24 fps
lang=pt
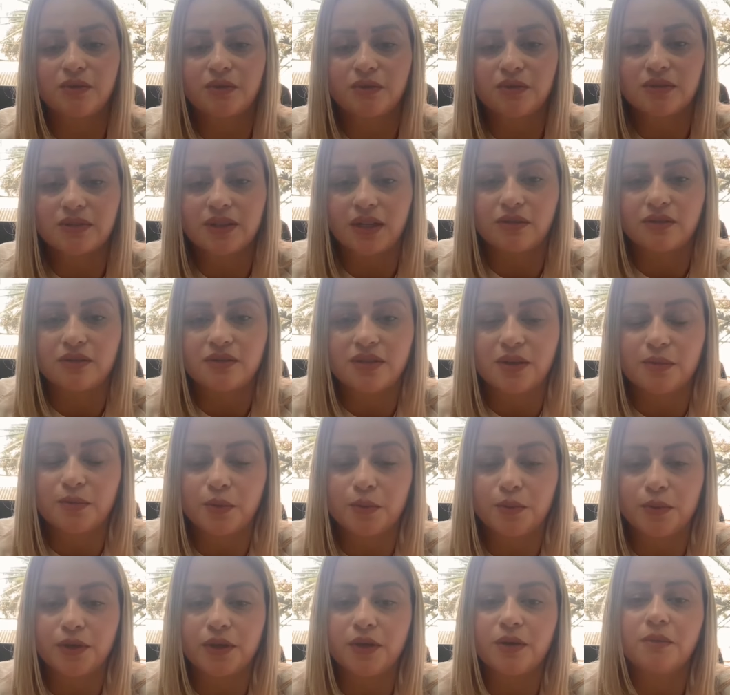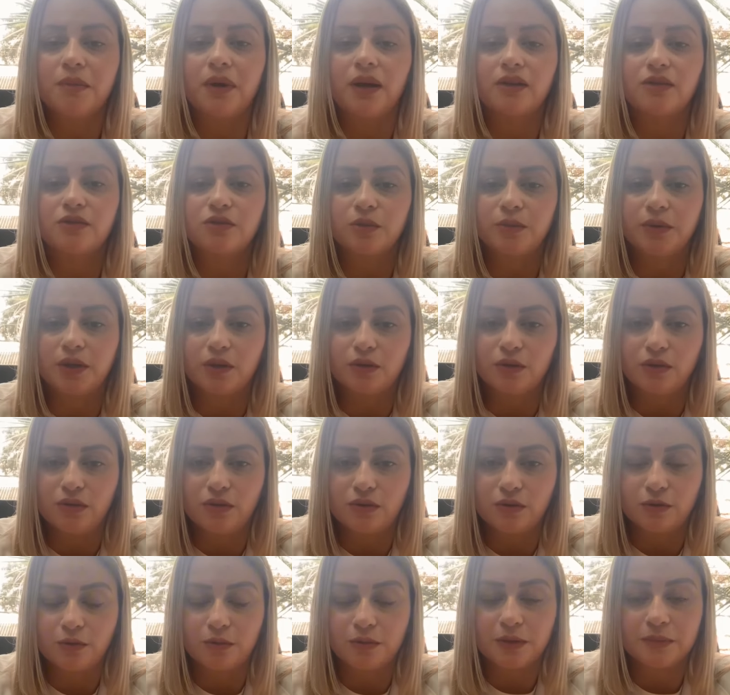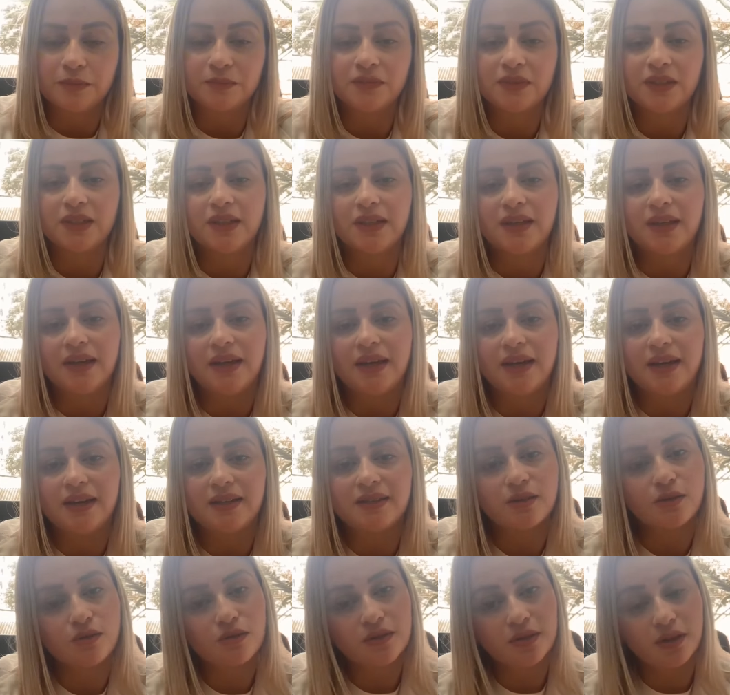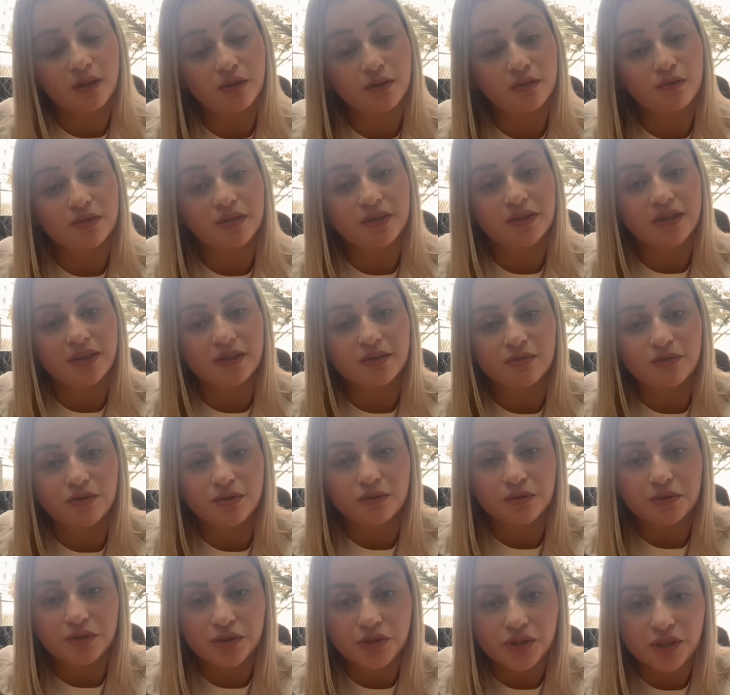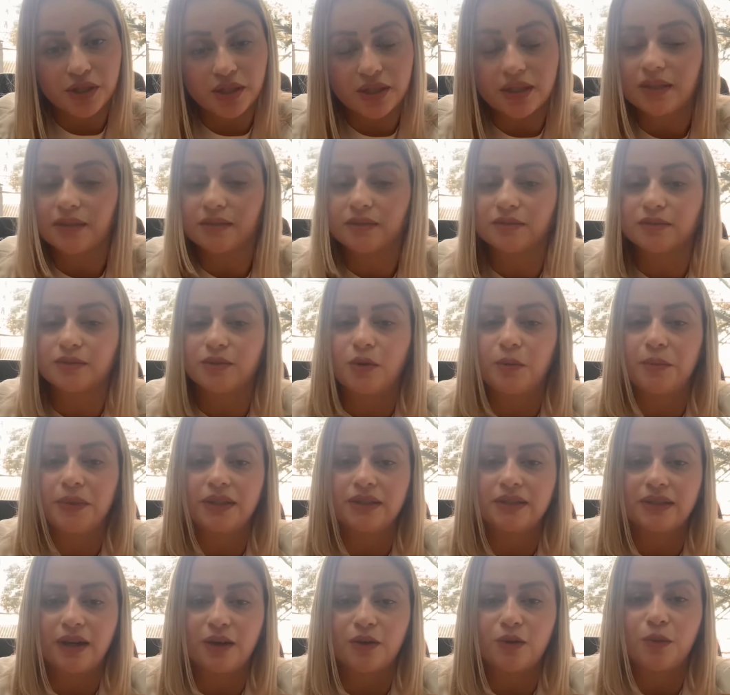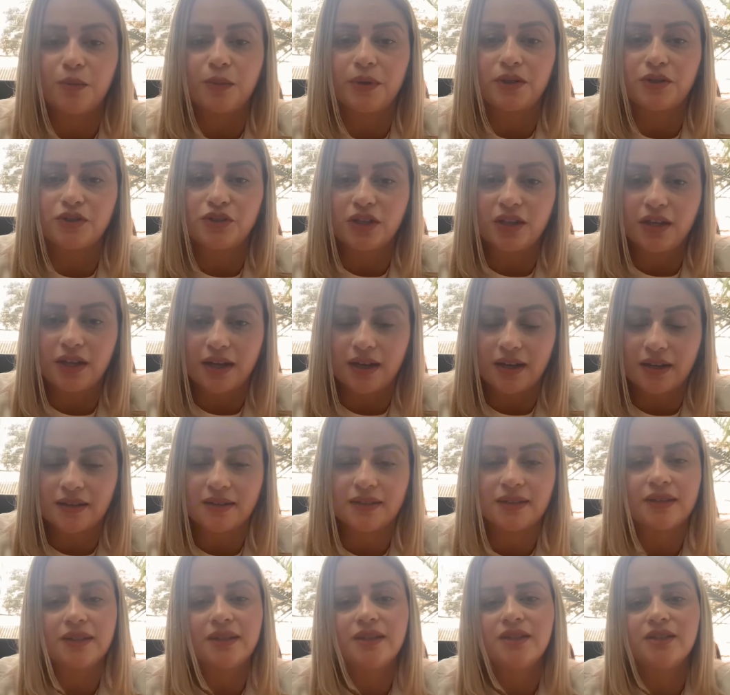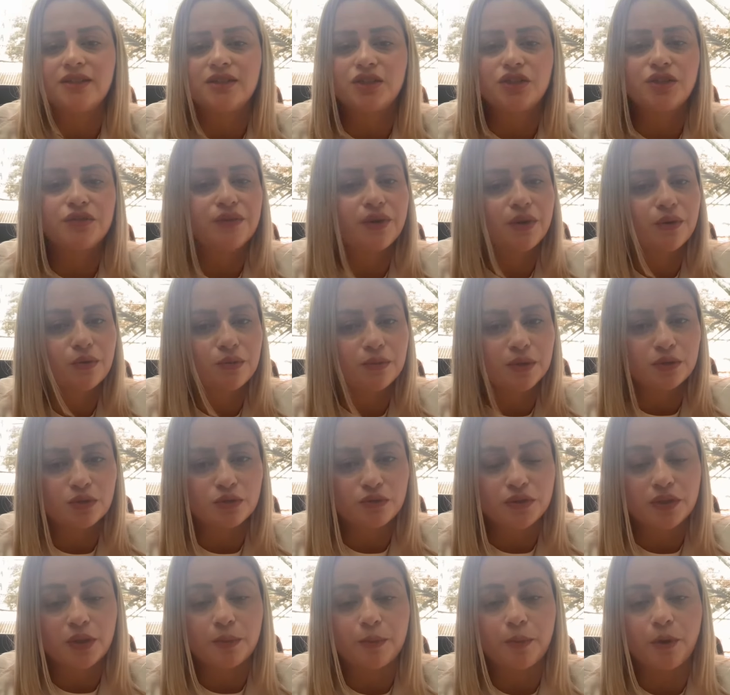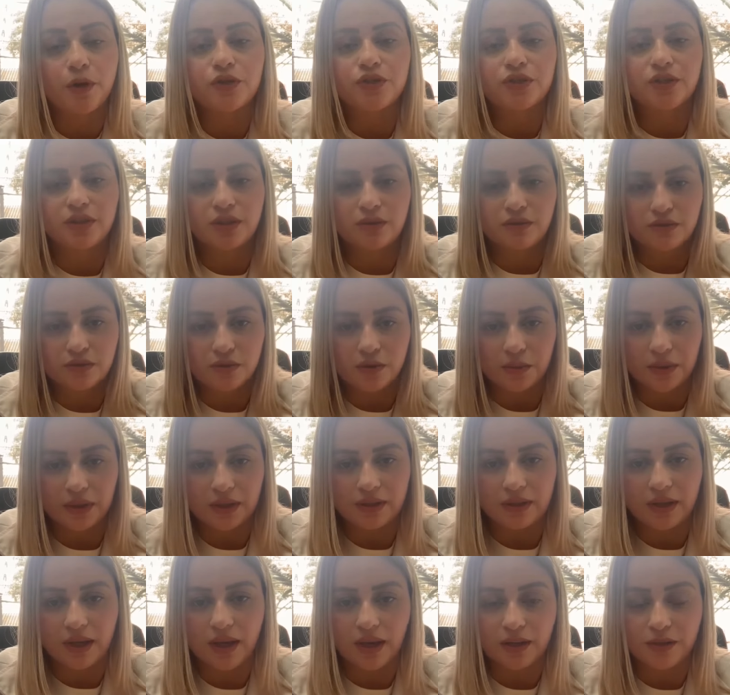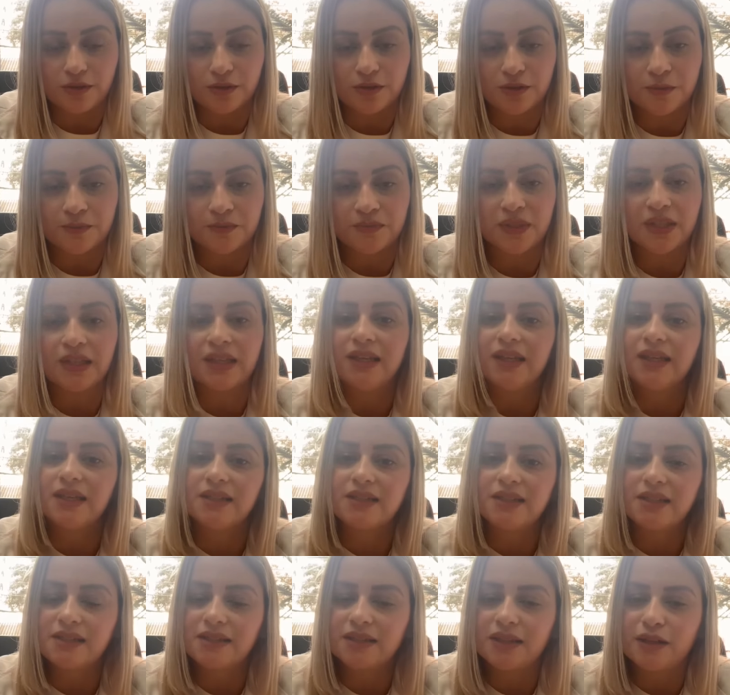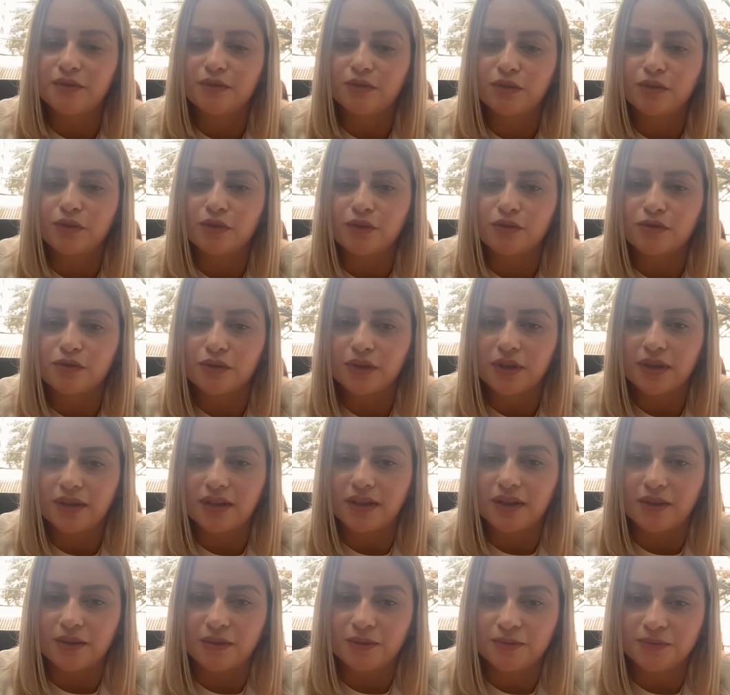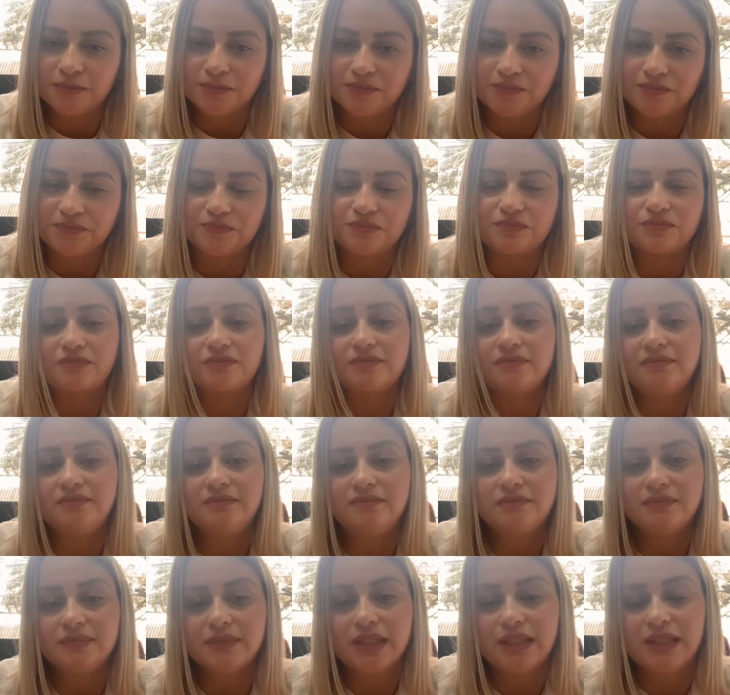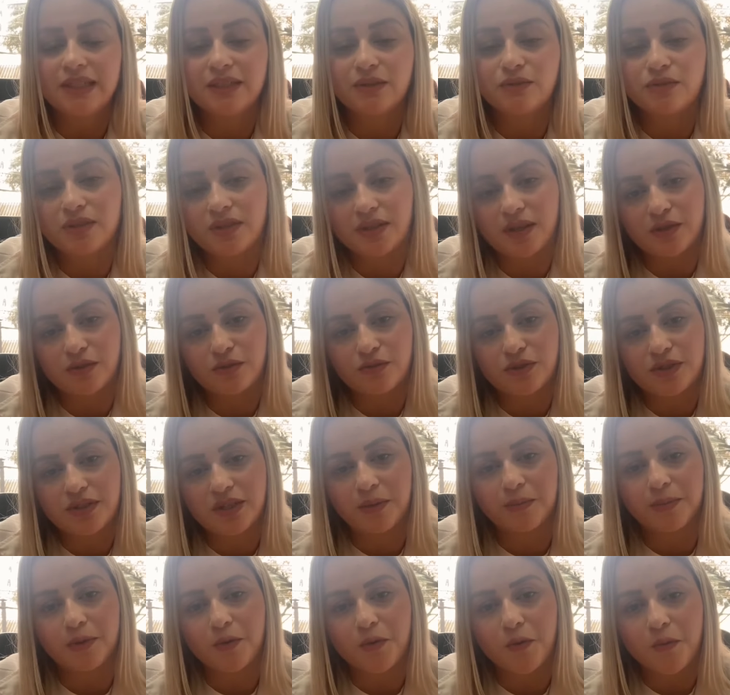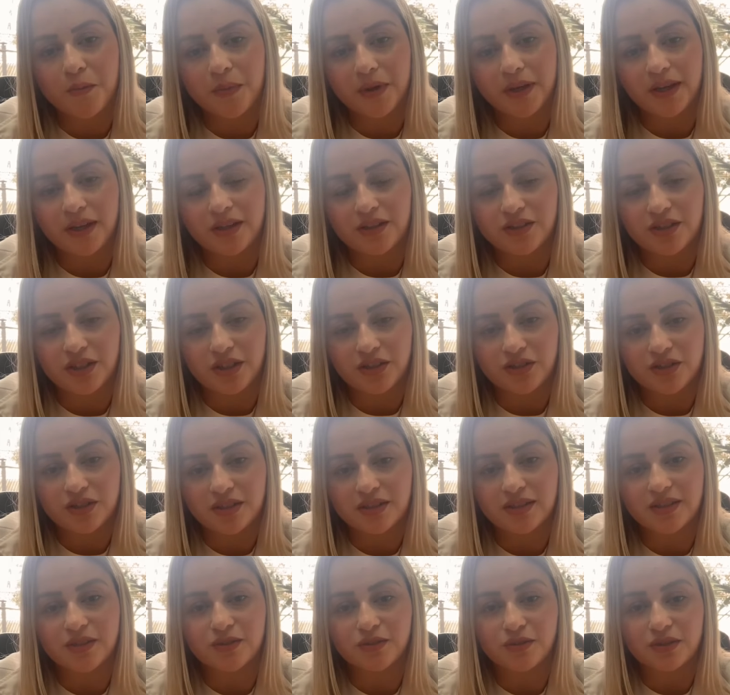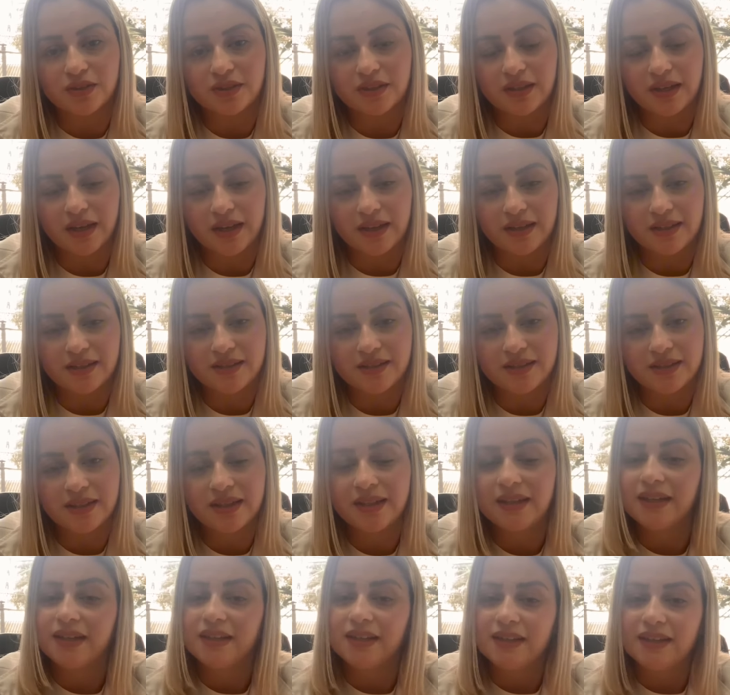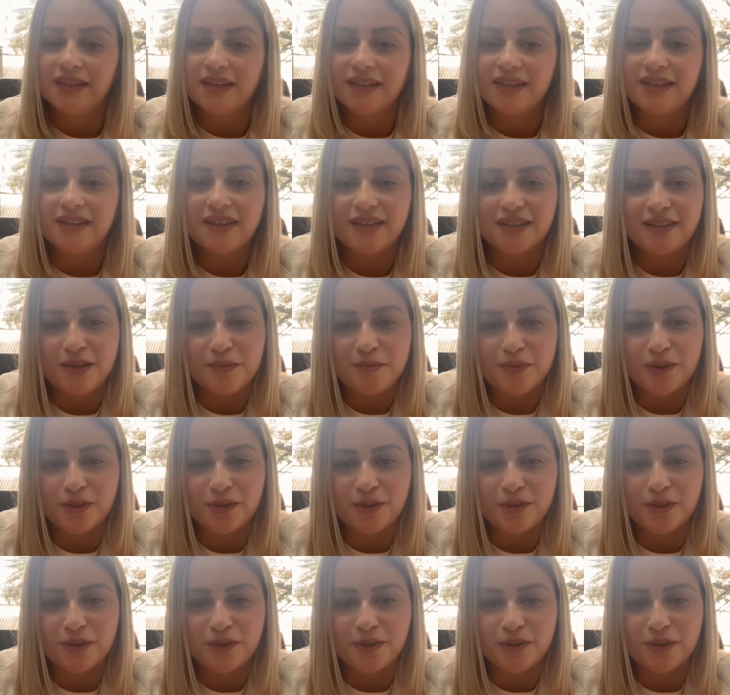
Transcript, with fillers: tenham gostado de saber um pouquinho mais sobre a cúrcuma. É, se gostaram, não se esqueçam de curtir, comentar, compartilhar. Se tiver alguma dúvida, pode deixar nos comentários. E se inscrevam no nosso canal. E não se esqueçam de sempre acompanhar a gente nas redes sociais e até a